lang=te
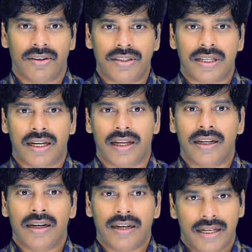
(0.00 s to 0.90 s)
నుంచి
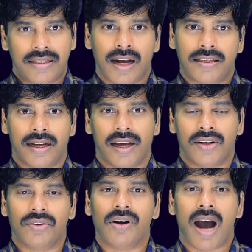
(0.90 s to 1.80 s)
డిశ్చార్జ్
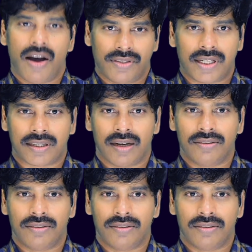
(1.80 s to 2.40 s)
అయ్యారు ఆ విశేషాలు